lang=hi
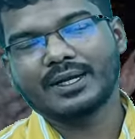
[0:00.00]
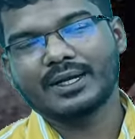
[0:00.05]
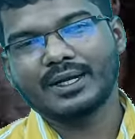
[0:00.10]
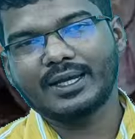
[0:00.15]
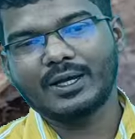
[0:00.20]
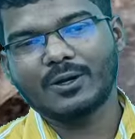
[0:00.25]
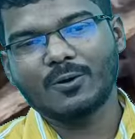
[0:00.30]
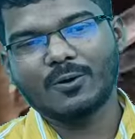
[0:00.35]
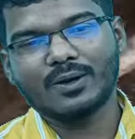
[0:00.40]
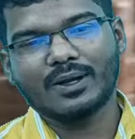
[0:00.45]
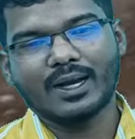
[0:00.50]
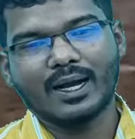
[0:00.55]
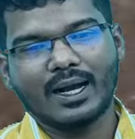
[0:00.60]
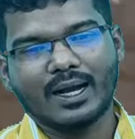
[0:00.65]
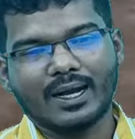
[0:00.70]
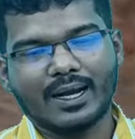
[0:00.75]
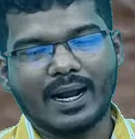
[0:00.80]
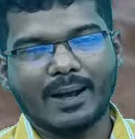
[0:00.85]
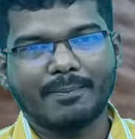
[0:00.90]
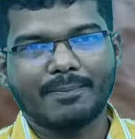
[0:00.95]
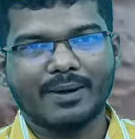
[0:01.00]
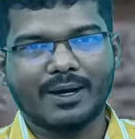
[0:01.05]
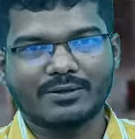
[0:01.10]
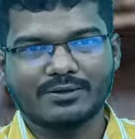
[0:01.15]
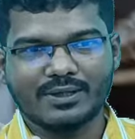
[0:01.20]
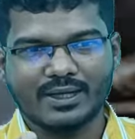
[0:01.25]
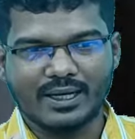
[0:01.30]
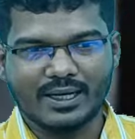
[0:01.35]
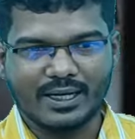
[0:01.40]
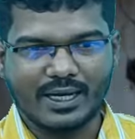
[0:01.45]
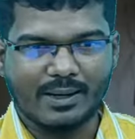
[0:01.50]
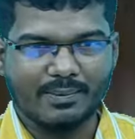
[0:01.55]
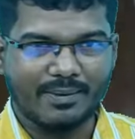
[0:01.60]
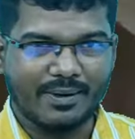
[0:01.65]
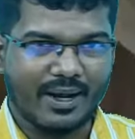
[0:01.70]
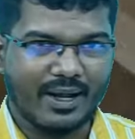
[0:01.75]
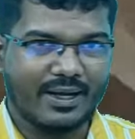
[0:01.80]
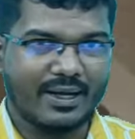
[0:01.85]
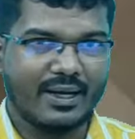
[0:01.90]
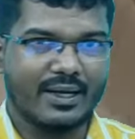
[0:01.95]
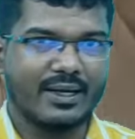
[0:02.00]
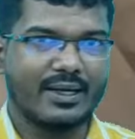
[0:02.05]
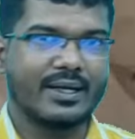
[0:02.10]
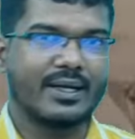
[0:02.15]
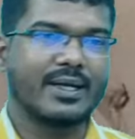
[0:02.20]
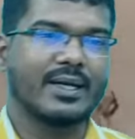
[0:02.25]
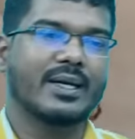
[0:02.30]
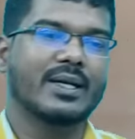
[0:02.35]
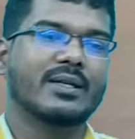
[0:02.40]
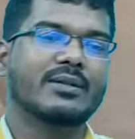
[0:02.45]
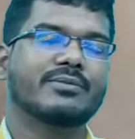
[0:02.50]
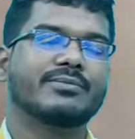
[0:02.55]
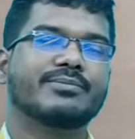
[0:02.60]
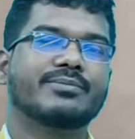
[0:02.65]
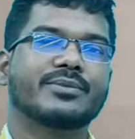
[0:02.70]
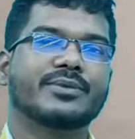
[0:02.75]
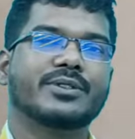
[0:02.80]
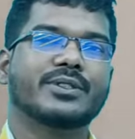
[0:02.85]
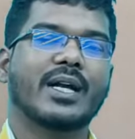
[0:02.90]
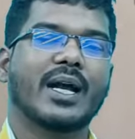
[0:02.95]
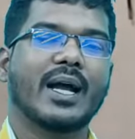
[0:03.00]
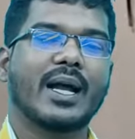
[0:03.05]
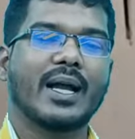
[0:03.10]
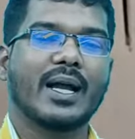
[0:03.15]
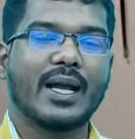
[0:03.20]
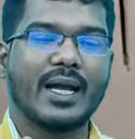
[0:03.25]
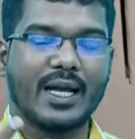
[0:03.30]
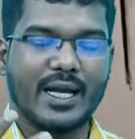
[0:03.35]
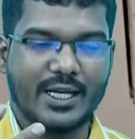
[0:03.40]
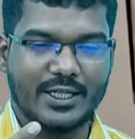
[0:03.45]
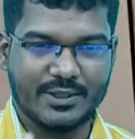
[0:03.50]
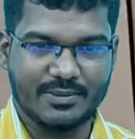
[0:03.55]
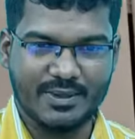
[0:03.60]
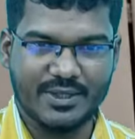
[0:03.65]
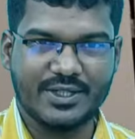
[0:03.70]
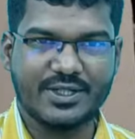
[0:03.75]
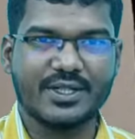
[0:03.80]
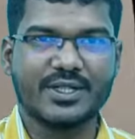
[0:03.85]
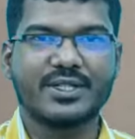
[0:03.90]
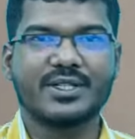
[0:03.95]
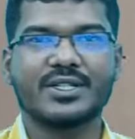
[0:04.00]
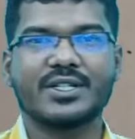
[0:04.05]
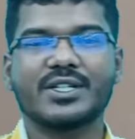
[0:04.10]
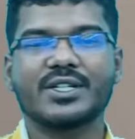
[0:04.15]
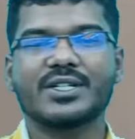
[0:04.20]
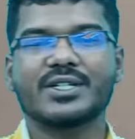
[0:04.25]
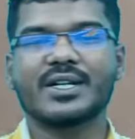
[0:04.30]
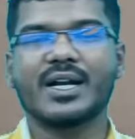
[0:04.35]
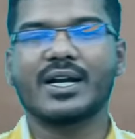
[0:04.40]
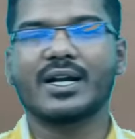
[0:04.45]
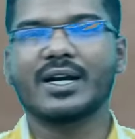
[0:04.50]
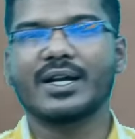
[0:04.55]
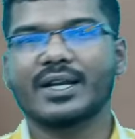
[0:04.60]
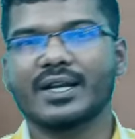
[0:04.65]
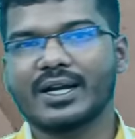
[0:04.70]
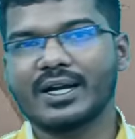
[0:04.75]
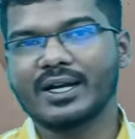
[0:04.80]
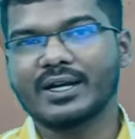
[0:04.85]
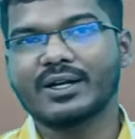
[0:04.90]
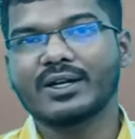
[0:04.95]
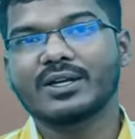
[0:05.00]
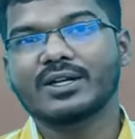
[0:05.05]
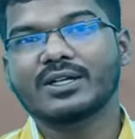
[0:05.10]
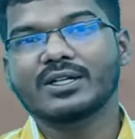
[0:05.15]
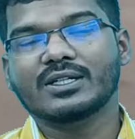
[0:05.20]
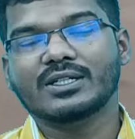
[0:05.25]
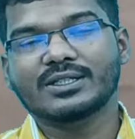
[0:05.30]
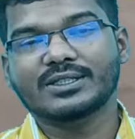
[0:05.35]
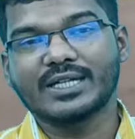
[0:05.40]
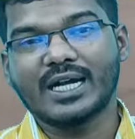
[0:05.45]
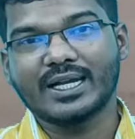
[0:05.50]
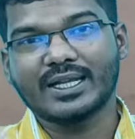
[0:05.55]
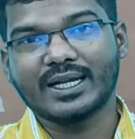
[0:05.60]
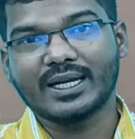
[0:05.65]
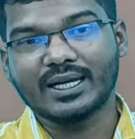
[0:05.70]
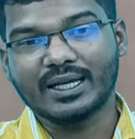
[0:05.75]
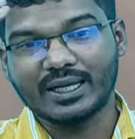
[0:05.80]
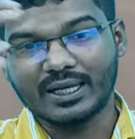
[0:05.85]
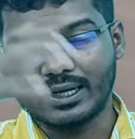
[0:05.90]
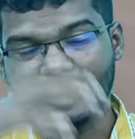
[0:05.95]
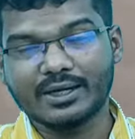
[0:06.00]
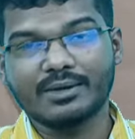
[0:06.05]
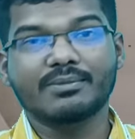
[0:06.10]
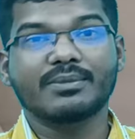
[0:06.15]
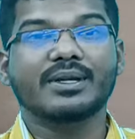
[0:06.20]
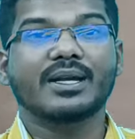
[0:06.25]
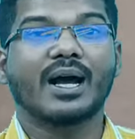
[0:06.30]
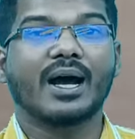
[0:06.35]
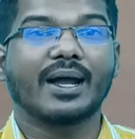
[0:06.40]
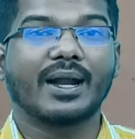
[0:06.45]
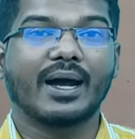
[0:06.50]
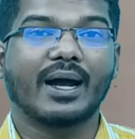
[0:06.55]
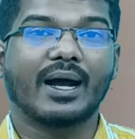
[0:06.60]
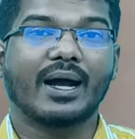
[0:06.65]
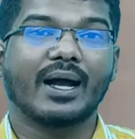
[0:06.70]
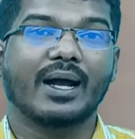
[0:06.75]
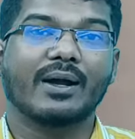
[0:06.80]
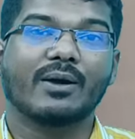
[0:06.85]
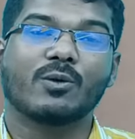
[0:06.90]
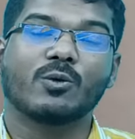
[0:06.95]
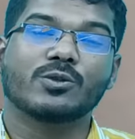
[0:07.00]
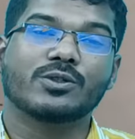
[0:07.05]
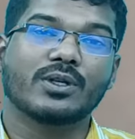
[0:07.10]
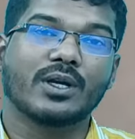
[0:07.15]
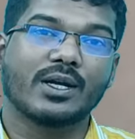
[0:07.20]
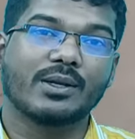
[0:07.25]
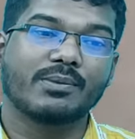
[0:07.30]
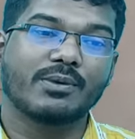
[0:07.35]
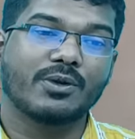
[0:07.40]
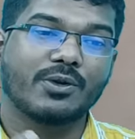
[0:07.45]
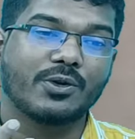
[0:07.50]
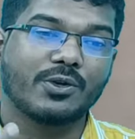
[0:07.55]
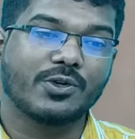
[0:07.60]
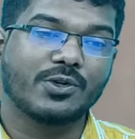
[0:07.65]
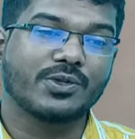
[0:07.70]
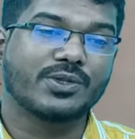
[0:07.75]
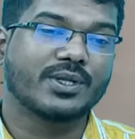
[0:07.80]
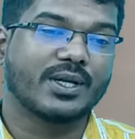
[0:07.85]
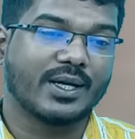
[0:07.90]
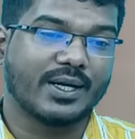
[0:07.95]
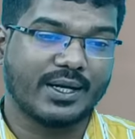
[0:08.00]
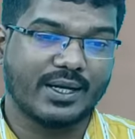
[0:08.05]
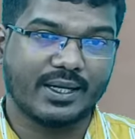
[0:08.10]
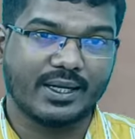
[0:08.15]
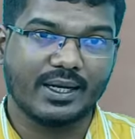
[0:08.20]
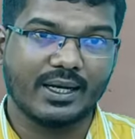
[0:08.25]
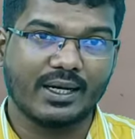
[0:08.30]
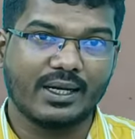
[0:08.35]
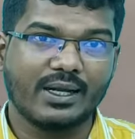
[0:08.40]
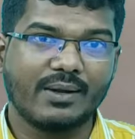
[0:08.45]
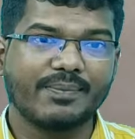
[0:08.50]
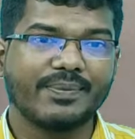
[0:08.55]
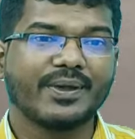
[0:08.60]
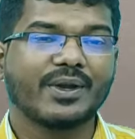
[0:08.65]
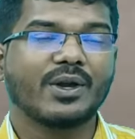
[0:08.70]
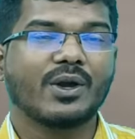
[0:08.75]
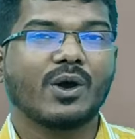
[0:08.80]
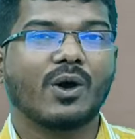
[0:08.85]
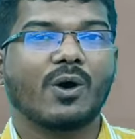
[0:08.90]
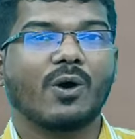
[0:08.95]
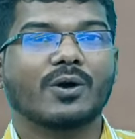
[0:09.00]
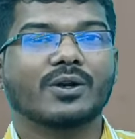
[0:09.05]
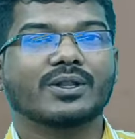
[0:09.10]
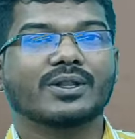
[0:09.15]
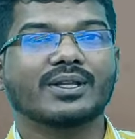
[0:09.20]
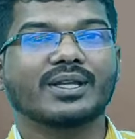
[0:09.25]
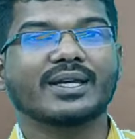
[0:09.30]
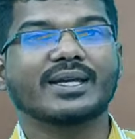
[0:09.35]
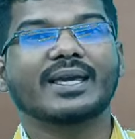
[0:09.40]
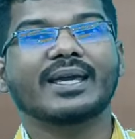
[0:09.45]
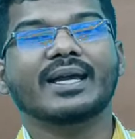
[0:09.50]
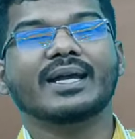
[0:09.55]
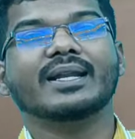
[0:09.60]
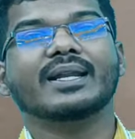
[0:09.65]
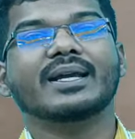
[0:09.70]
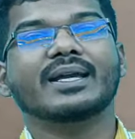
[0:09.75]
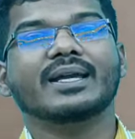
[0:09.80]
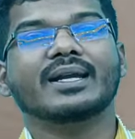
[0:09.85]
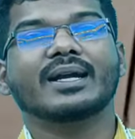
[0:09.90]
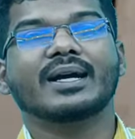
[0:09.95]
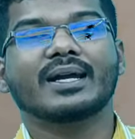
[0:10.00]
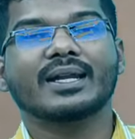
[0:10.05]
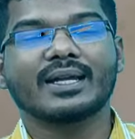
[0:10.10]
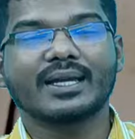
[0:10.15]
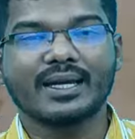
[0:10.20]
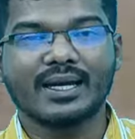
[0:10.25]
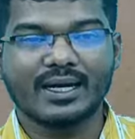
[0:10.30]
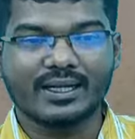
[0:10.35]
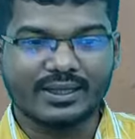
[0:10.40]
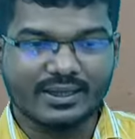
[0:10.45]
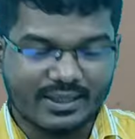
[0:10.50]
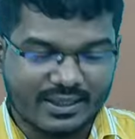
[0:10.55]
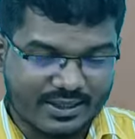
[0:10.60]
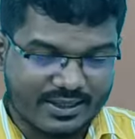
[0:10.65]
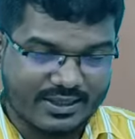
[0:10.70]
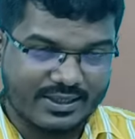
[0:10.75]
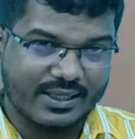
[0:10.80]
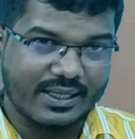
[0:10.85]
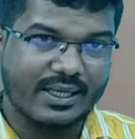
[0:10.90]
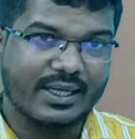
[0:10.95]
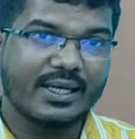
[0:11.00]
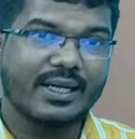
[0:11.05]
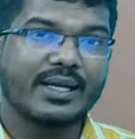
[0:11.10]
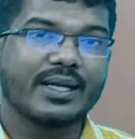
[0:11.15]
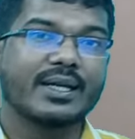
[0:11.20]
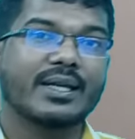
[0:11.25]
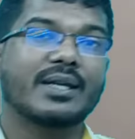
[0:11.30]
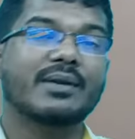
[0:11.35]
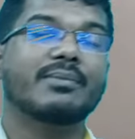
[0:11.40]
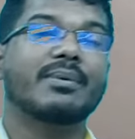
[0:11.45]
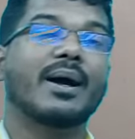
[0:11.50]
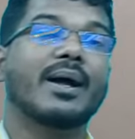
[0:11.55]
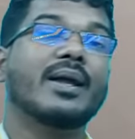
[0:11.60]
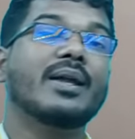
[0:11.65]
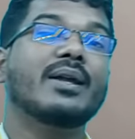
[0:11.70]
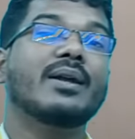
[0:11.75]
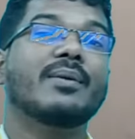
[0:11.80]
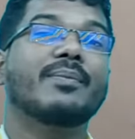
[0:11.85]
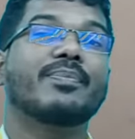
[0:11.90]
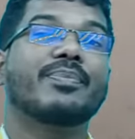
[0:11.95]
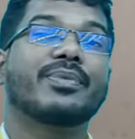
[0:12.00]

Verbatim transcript: एक ये हो गया अगर आपका जो है खपरा का घर है चाहे स्ट्रीट का घर है ज़्यादा गर्मी आ रहा है उस गर्मी को रिड्यूस करने के लिए और दिखे नहीं घर के अंदर से कि भाई